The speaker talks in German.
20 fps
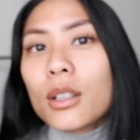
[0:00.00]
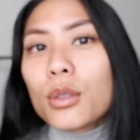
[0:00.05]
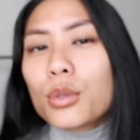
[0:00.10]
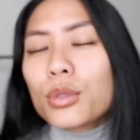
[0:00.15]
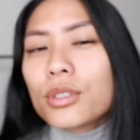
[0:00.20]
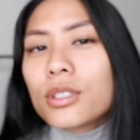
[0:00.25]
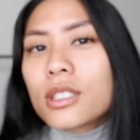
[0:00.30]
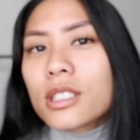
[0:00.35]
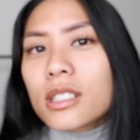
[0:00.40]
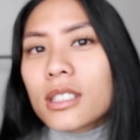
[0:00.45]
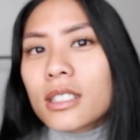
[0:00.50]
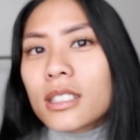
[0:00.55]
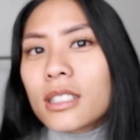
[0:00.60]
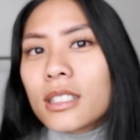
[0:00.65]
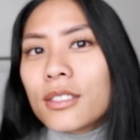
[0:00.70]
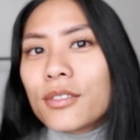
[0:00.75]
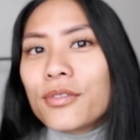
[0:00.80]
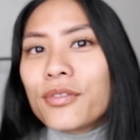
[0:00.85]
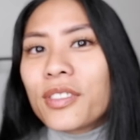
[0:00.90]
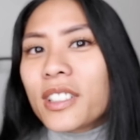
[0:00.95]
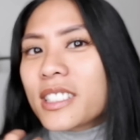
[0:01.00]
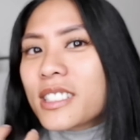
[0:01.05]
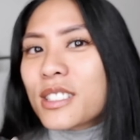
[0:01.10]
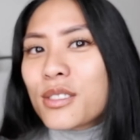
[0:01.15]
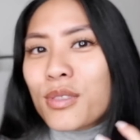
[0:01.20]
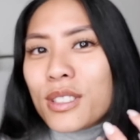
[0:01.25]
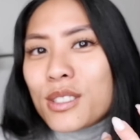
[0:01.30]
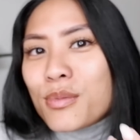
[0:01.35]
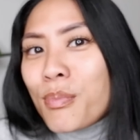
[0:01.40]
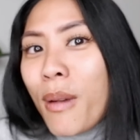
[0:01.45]
Und äh,
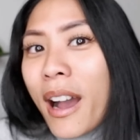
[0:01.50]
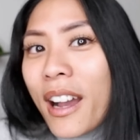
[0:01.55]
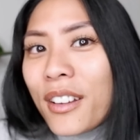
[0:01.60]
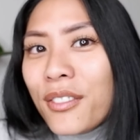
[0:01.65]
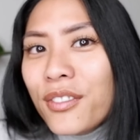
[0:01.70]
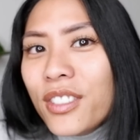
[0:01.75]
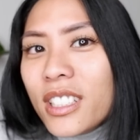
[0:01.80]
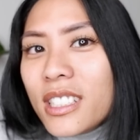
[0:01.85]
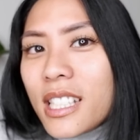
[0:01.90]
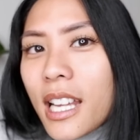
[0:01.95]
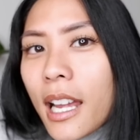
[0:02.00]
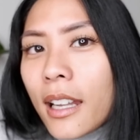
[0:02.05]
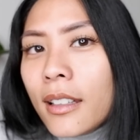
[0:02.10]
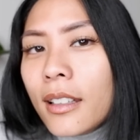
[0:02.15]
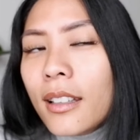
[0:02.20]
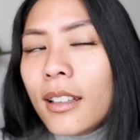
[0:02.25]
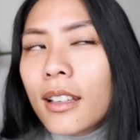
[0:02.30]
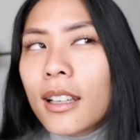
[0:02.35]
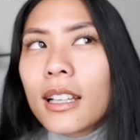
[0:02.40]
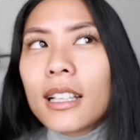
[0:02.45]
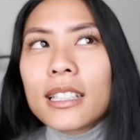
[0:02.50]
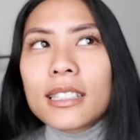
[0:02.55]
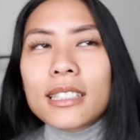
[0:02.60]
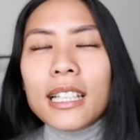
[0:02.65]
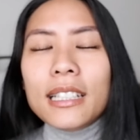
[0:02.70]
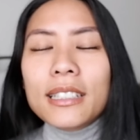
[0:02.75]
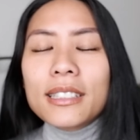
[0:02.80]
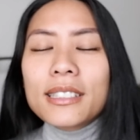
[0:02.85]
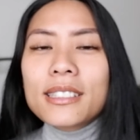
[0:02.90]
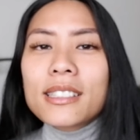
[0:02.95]
was, was machen wir dann?
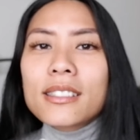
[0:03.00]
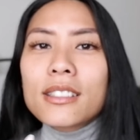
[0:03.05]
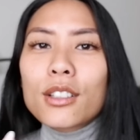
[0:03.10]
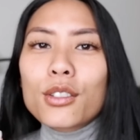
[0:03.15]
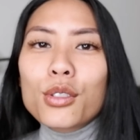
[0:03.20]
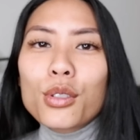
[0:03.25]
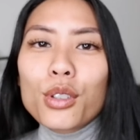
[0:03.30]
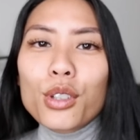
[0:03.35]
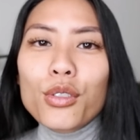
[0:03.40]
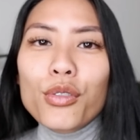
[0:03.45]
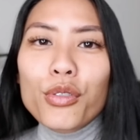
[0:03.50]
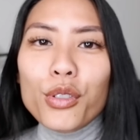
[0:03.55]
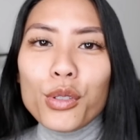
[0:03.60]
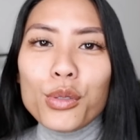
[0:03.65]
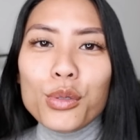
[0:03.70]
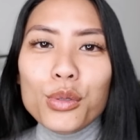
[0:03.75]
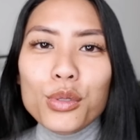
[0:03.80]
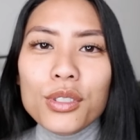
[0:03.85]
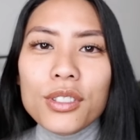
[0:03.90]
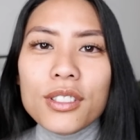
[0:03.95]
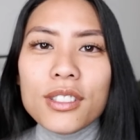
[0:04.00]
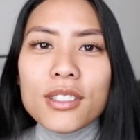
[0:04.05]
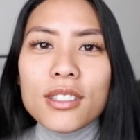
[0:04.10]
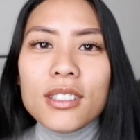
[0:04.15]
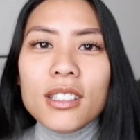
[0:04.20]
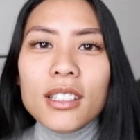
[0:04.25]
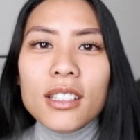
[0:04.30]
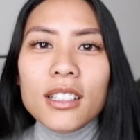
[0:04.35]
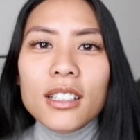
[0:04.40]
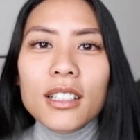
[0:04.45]
dann ist es natürlich für
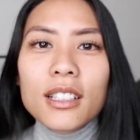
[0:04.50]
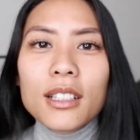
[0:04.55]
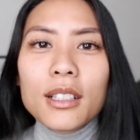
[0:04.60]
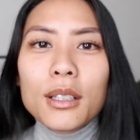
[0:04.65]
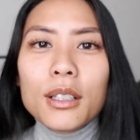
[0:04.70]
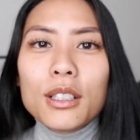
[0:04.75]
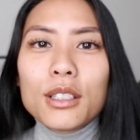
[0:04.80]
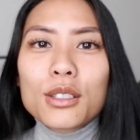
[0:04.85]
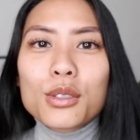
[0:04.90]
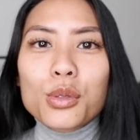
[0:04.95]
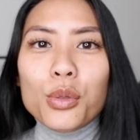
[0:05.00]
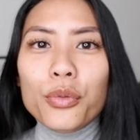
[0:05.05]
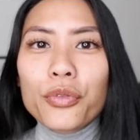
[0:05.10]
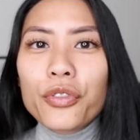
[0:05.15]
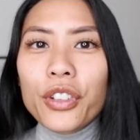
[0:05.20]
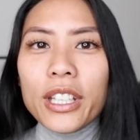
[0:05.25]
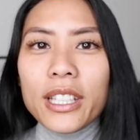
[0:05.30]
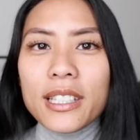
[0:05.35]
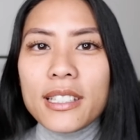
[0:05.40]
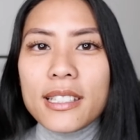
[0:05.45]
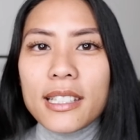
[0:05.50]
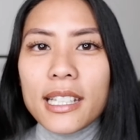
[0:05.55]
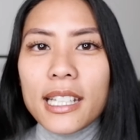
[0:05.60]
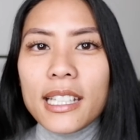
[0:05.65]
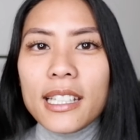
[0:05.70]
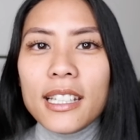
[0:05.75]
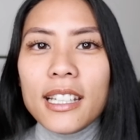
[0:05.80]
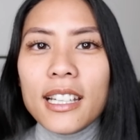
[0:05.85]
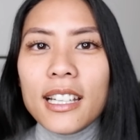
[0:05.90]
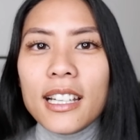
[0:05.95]
uns so
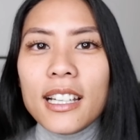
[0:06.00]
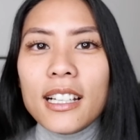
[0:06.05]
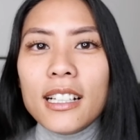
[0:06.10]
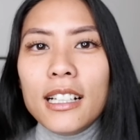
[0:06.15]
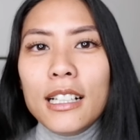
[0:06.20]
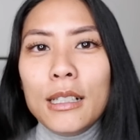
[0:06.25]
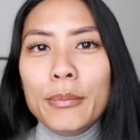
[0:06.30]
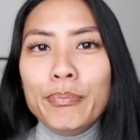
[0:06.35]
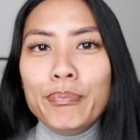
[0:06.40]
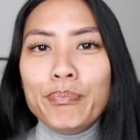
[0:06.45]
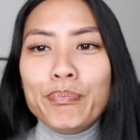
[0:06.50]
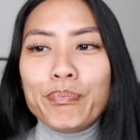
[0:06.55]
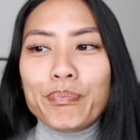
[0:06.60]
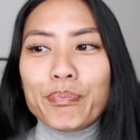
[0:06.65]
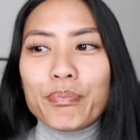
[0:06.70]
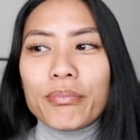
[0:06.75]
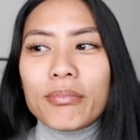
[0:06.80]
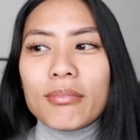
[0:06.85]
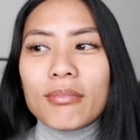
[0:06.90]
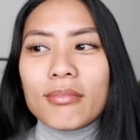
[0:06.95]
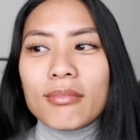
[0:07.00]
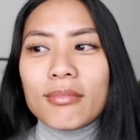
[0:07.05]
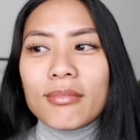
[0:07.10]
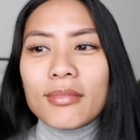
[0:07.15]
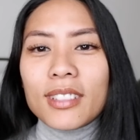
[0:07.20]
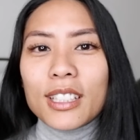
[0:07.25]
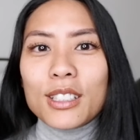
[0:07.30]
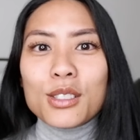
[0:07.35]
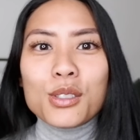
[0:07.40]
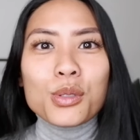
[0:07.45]
wichtig ähm,
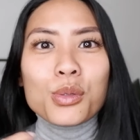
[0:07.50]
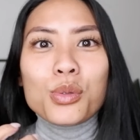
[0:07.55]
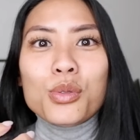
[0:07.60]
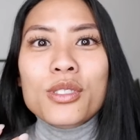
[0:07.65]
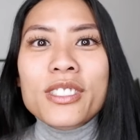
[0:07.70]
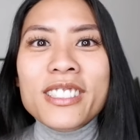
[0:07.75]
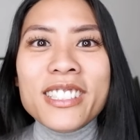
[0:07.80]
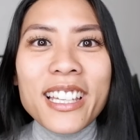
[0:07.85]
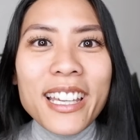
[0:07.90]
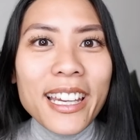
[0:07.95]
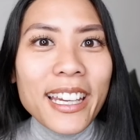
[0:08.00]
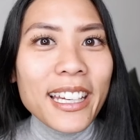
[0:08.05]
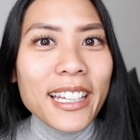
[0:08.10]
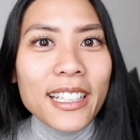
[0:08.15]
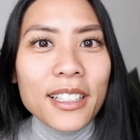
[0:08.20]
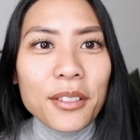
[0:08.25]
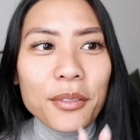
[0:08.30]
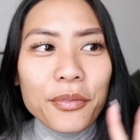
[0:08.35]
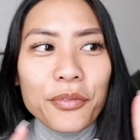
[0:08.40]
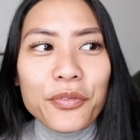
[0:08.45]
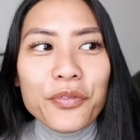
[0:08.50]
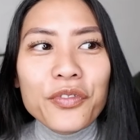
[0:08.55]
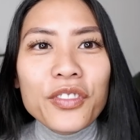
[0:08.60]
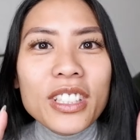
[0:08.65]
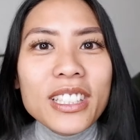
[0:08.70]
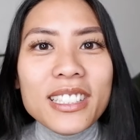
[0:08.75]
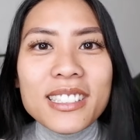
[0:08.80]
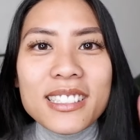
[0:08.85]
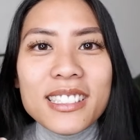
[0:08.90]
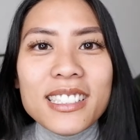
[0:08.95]
zu sehen,
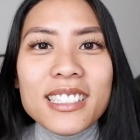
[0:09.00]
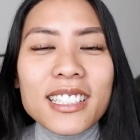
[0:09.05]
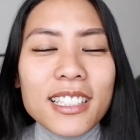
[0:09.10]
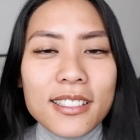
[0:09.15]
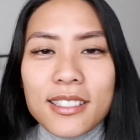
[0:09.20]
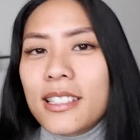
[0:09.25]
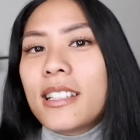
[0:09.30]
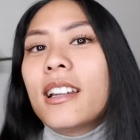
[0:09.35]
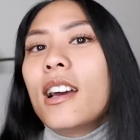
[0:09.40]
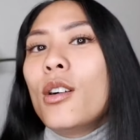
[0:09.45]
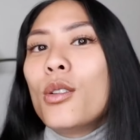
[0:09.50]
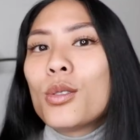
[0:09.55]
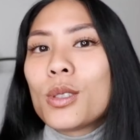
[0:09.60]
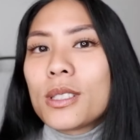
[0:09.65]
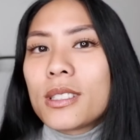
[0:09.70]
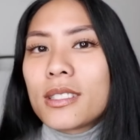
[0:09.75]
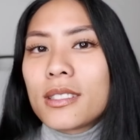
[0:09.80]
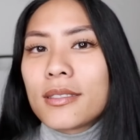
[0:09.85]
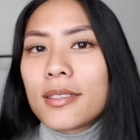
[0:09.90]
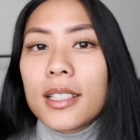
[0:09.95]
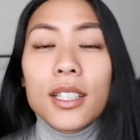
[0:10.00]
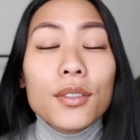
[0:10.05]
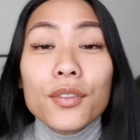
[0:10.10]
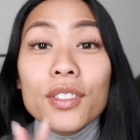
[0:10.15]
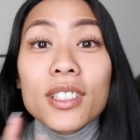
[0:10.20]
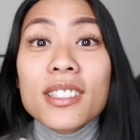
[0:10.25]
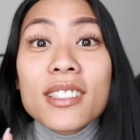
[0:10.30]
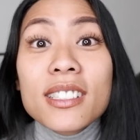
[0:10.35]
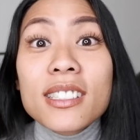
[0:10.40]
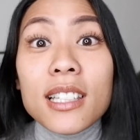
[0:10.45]
wie sieht das denn aus?
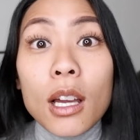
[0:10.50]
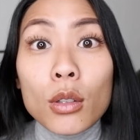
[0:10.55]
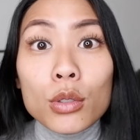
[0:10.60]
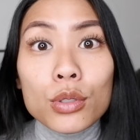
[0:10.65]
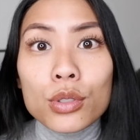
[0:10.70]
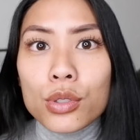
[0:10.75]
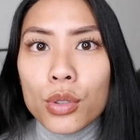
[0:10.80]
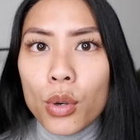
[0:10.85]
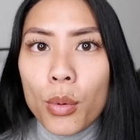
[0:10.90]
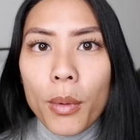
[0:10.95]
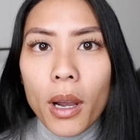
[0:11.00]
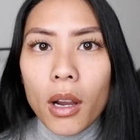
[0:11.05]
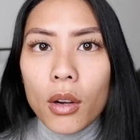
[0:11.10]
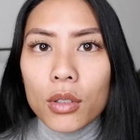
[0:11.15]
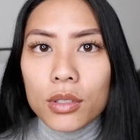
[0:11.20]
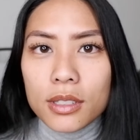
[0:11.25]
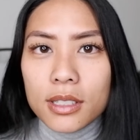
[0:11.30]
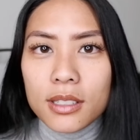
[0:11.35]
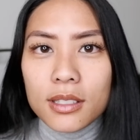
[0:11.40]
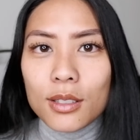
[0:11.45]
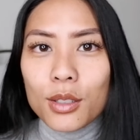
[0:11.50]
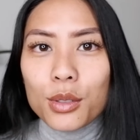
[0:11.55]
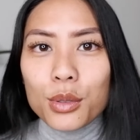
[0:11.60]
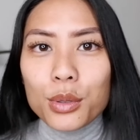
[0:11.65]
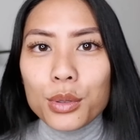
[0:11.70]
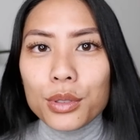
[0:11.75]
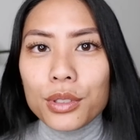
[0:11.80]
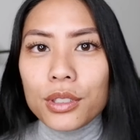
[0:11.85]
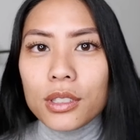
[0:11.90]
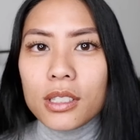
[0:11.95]
Wie sieht Down-Syndrom aus?
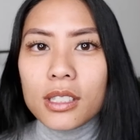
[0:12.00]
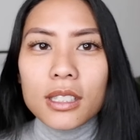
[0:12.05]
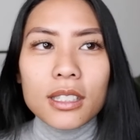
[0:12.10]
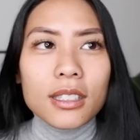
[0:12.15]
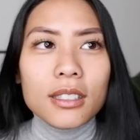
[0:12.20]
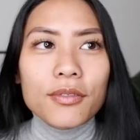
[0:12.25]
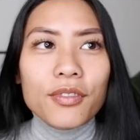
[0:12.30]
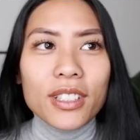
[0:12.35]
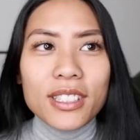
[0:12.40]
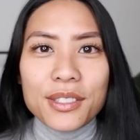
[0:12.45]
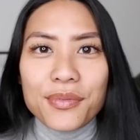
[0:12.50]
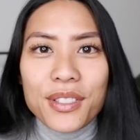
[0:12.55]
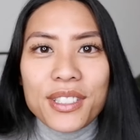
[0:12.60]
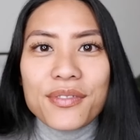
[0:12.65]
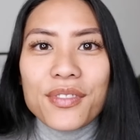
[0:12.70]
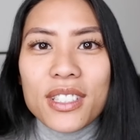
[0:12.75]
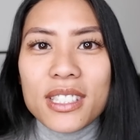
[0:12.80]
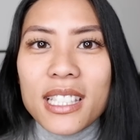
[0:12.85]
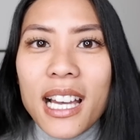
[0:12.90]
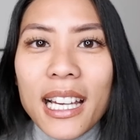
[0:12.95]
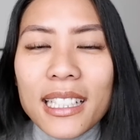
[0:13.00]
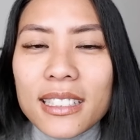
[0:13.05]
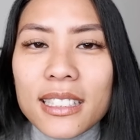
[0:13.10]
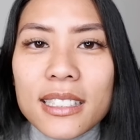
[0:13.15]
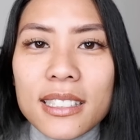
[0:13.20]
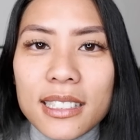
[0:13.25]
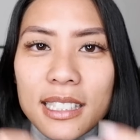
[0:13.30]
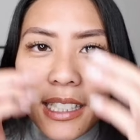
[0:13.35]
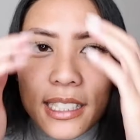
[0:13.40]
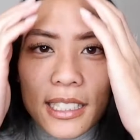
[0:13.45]
Und äh, was, was, was hat
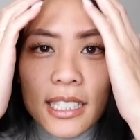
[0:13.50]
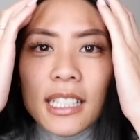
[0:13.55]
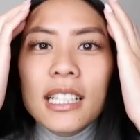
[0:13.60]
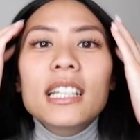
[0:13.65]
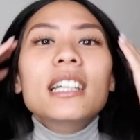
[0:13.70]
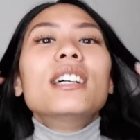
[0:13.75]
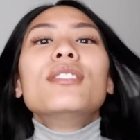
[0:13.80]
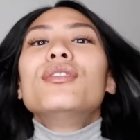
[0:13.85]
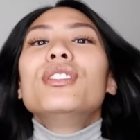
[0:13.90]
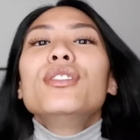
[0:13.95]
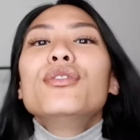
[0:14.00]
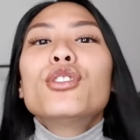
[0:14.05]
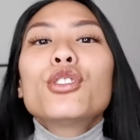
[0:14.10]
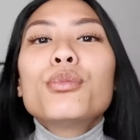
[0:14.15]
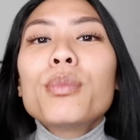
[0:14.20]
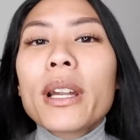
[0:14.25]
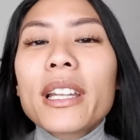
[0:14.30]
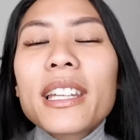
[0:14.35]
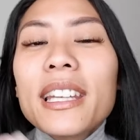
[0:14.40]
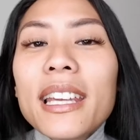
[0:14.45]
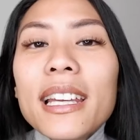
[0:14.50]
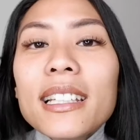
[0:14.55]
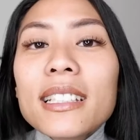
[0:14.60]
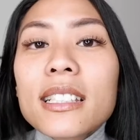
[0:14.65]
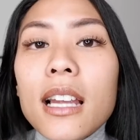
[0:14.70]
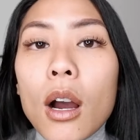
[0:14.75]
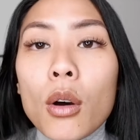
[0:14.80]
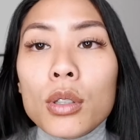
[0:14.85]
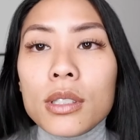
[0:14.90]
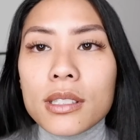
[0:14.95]
es denn? Wie wird mein
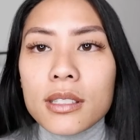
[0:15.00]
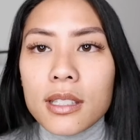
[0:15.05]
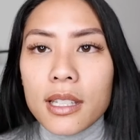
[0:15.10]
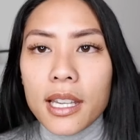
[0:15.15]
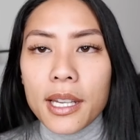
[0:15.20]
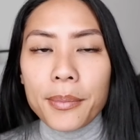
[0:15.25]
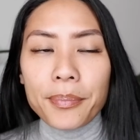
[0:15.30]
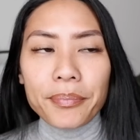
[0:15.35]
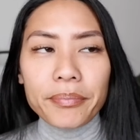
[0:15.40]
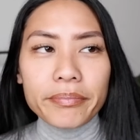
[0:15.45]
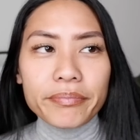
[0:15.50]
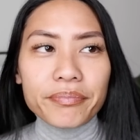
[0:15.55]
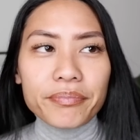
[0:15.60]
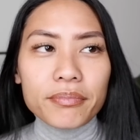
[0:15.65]
Kind aussehen?